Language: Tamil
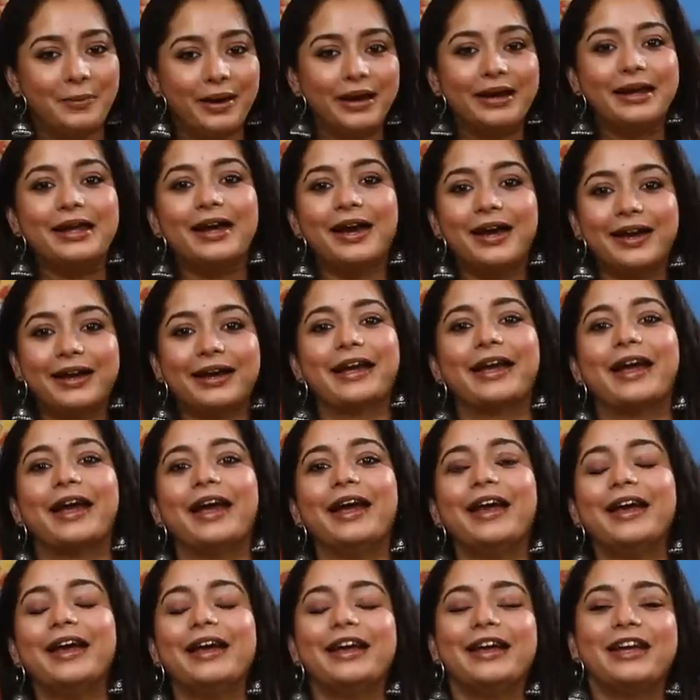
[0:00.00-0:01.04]
பலியாக
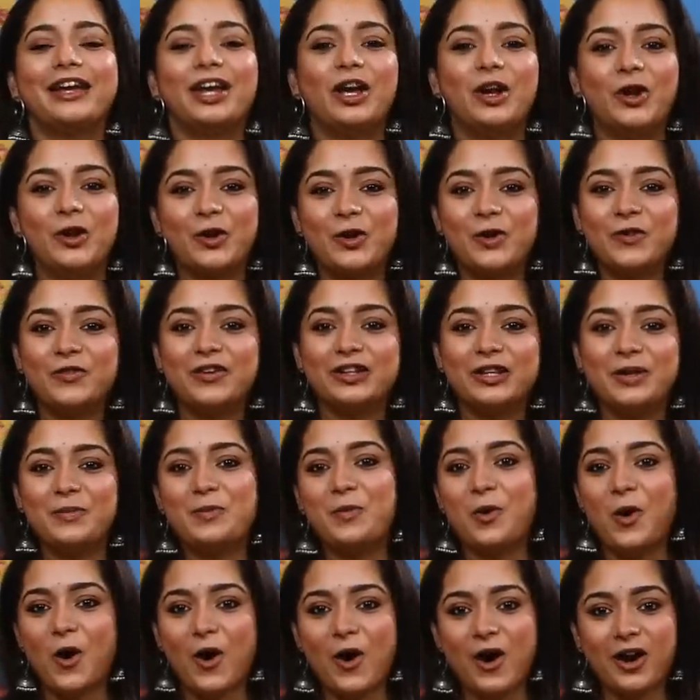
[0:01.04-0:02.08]
இருக்கேன் எனக்கும் வந்து
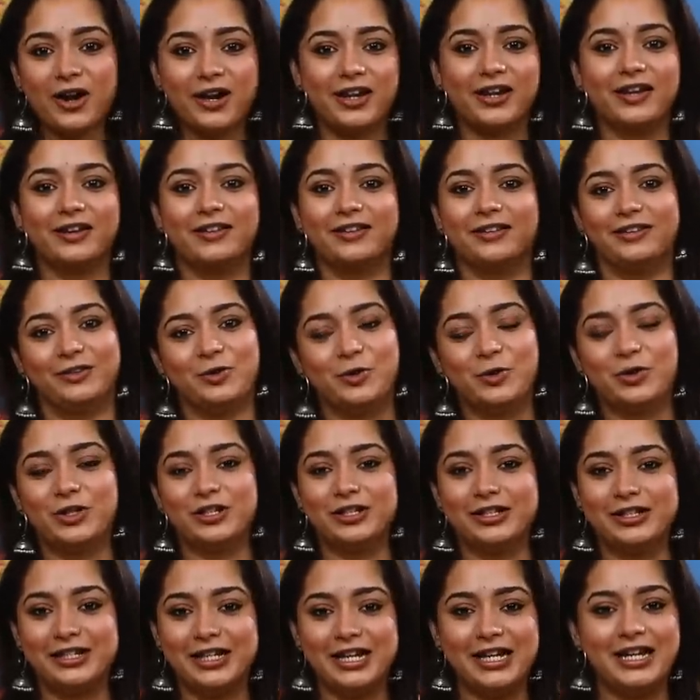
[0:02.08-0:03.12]
மார்னிங்
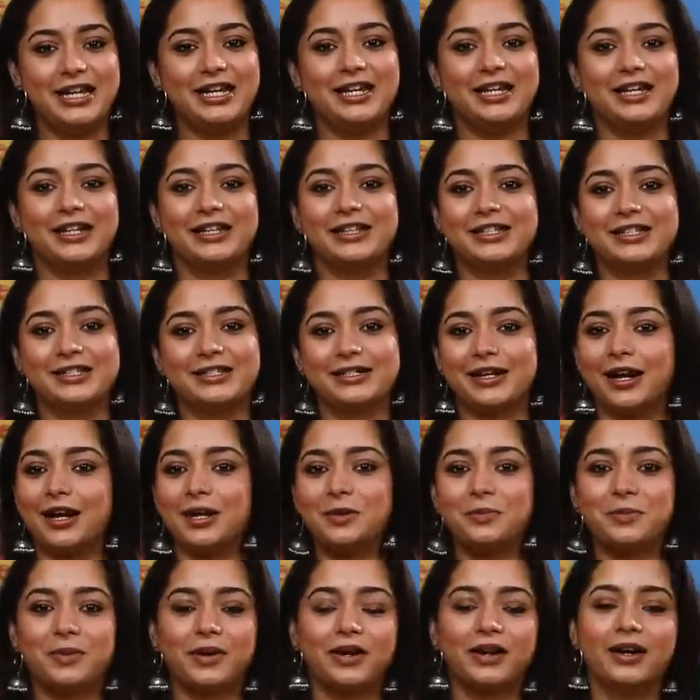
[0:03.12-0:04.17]
ஒரு டீலேருந்து
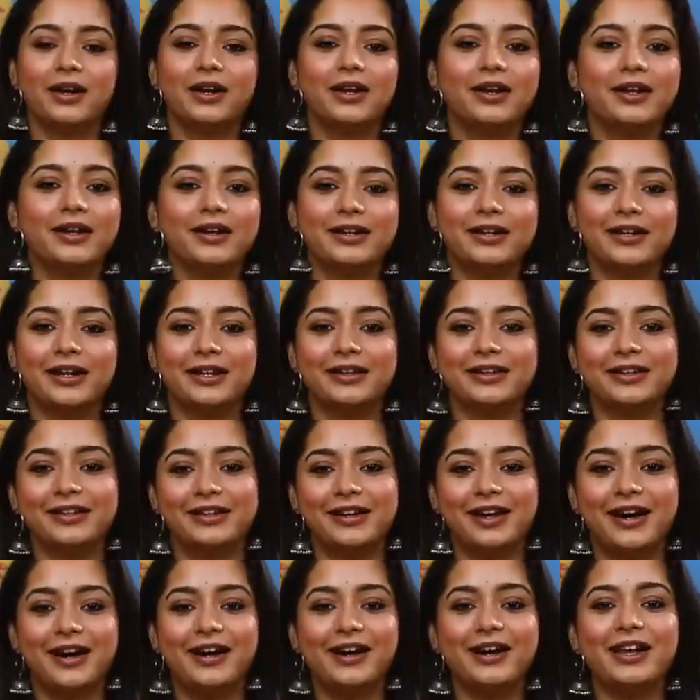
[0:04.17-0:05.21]
ஸ்டார்ட் பண்ணலன்னா எனக்கு அந்த
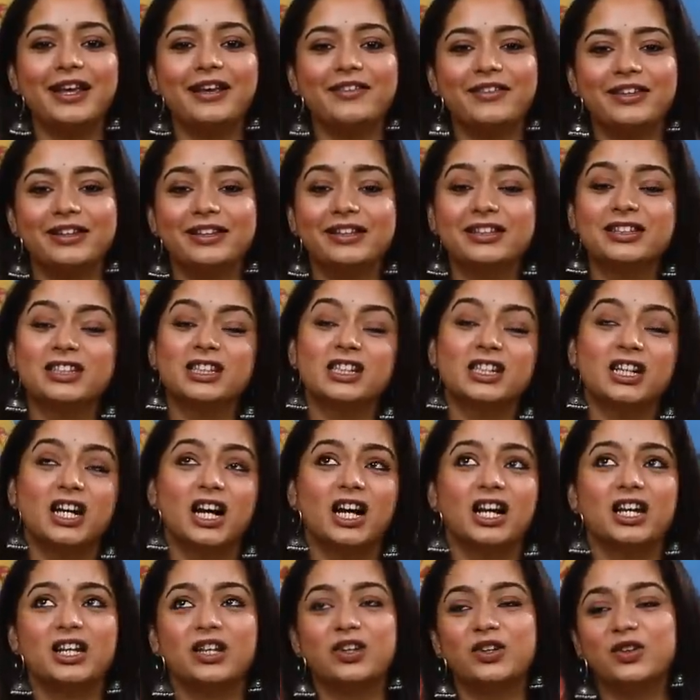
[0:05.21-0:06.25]
நாளே வந்து
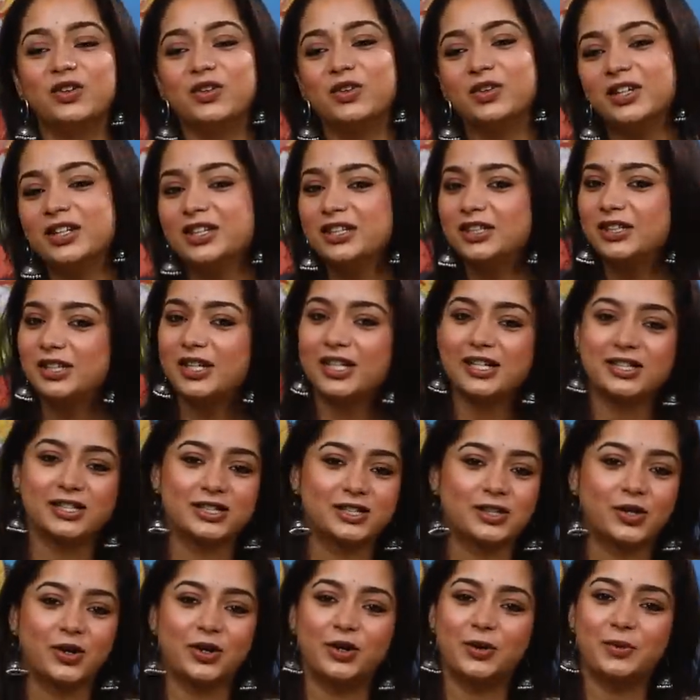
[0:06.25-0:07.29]
ஐயோ டுடே
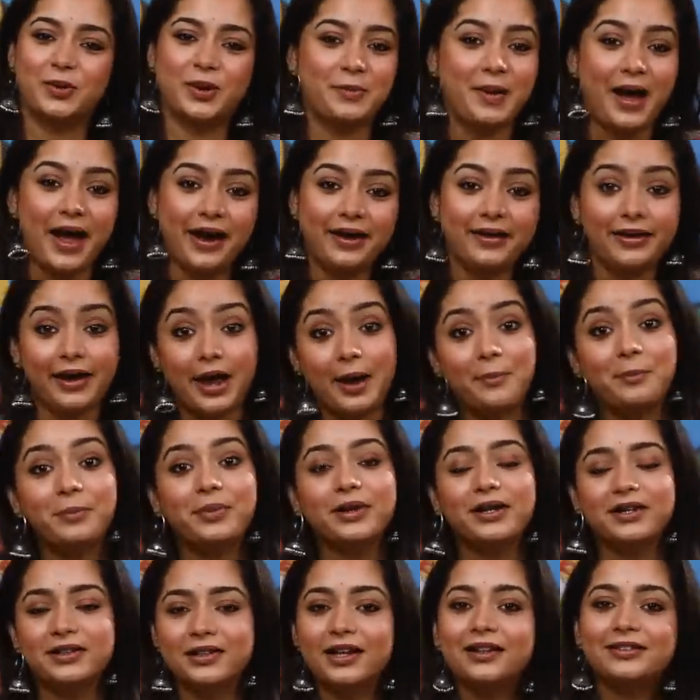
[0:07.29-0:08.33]
இஸ் கோயின் டு பி பேட் டே
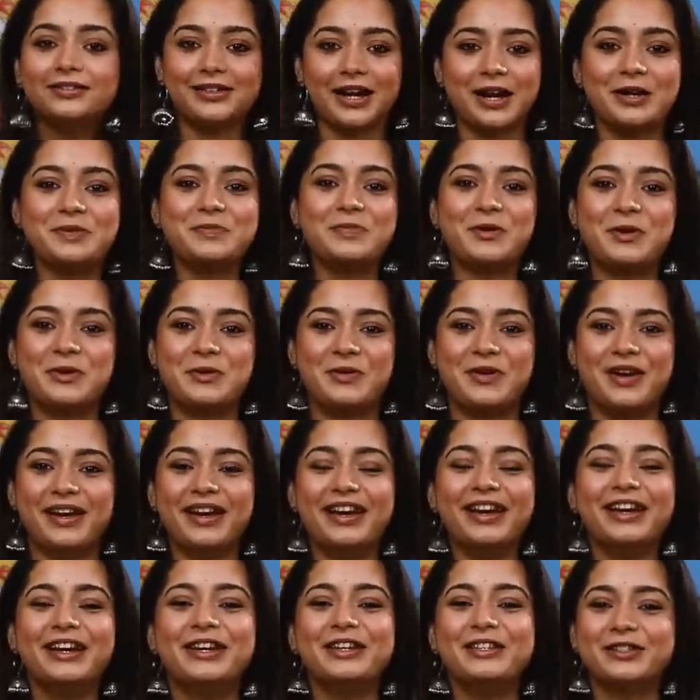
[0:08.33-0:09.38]
அப்படின்னு தான் ஸ்டார்ட்
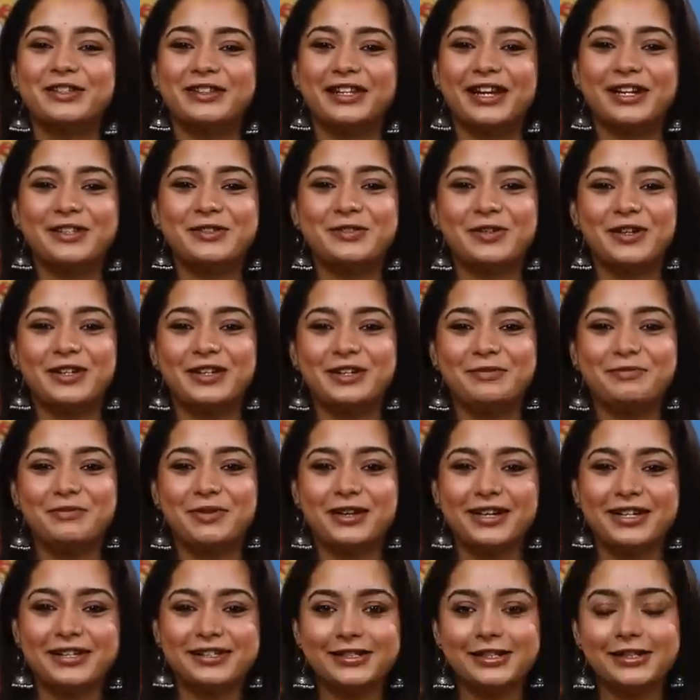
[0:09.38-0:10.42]
பண்ணுவேன் ஸோ தட்ஸ் ஒன்
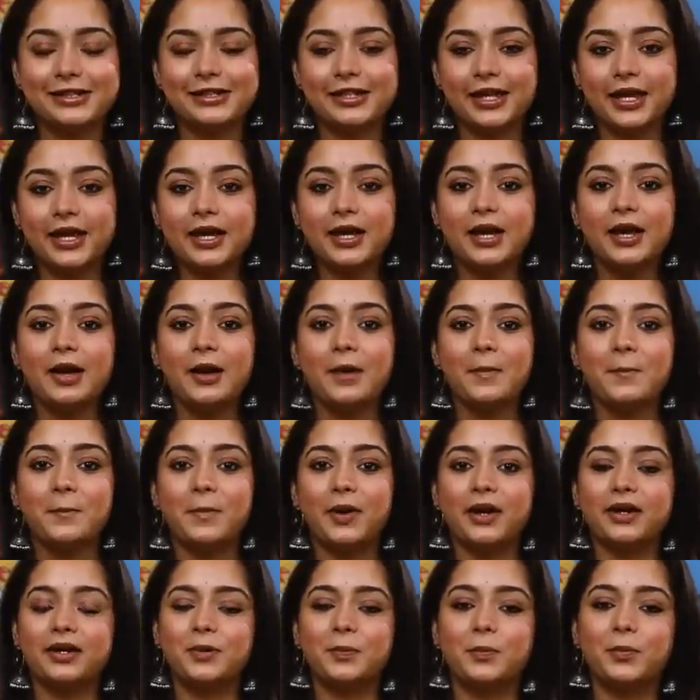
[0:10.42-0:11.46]
பர்சனல் திங்
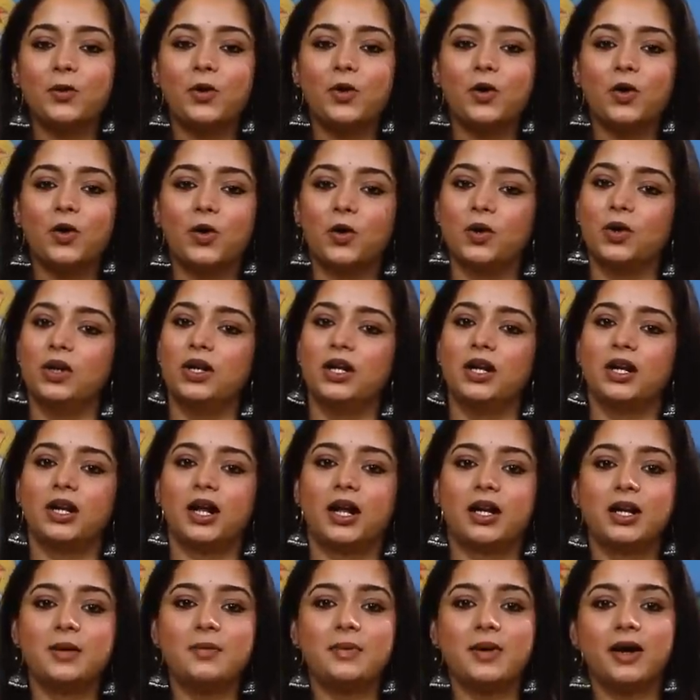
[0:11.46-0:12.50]
பட் இப்போது நீங்கள்
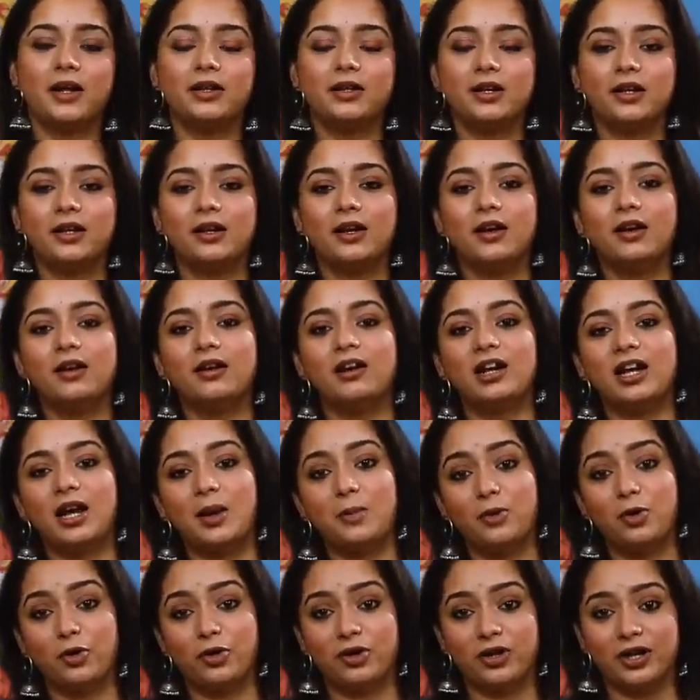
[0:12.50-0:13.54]
நிறைய பார்த்தீங்கன்னா
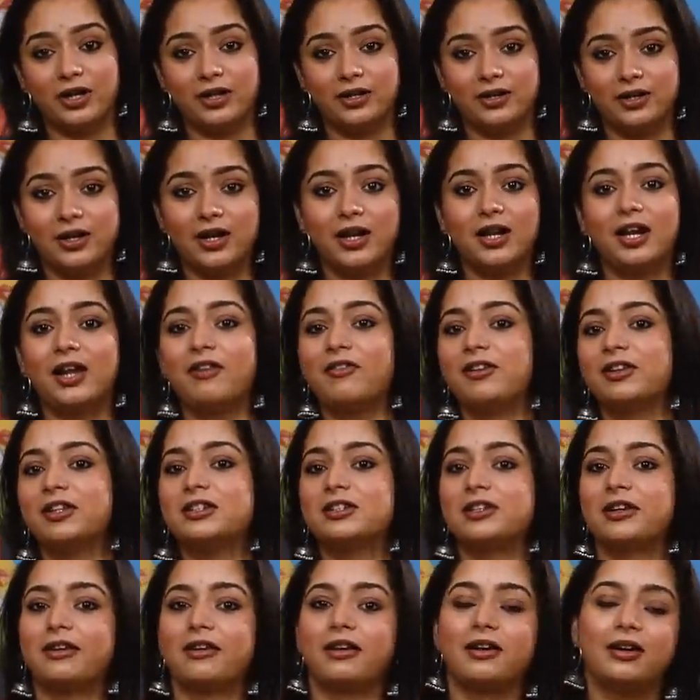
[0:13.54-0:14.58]
நம்மளோட இந்தியாவிலே வந்து
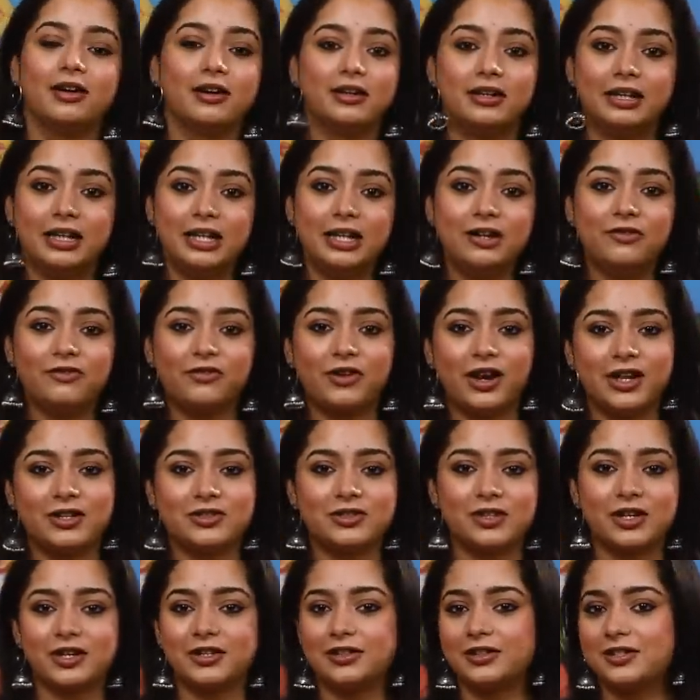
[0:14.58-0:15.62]
ட்ரீ டீ
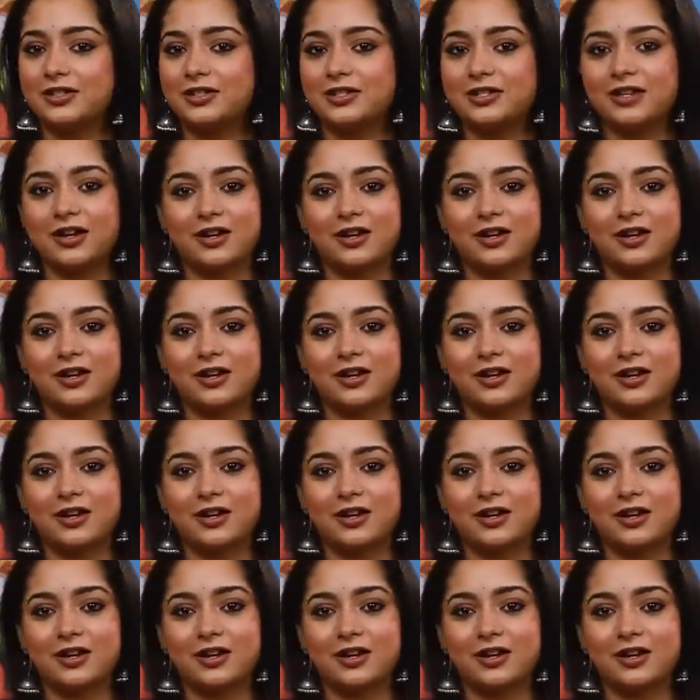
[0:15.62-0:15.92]
ஃப்ரான்ச் ஃப்ரான்ச்சைசிஸ்